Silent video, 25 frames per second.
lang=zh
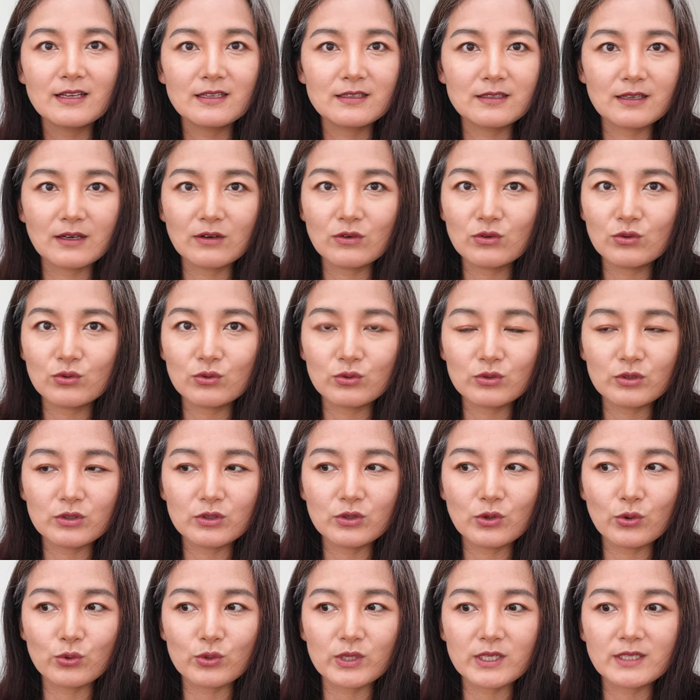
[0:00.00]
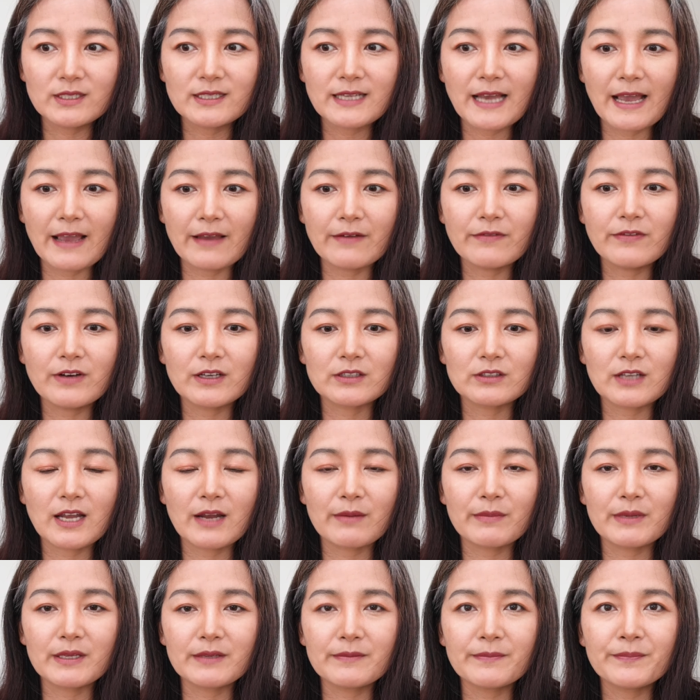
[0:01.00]
然后有人采访他
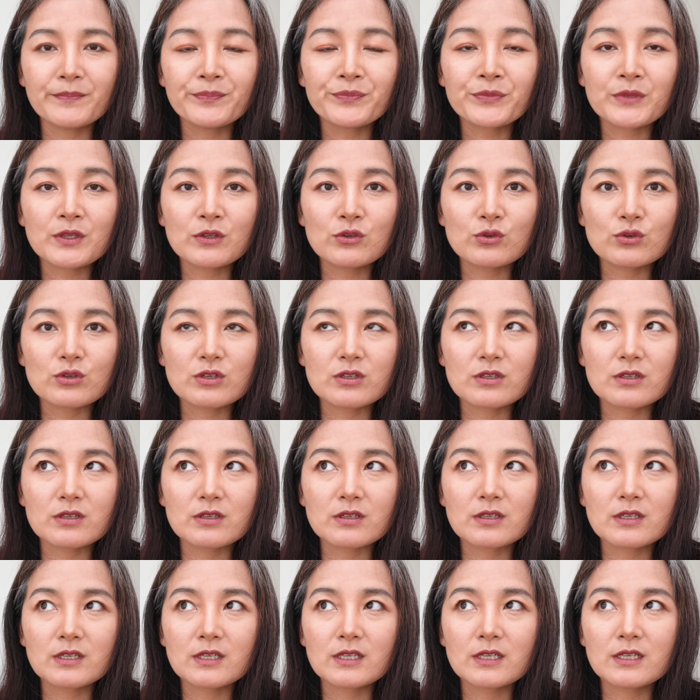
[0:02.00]
们，就是。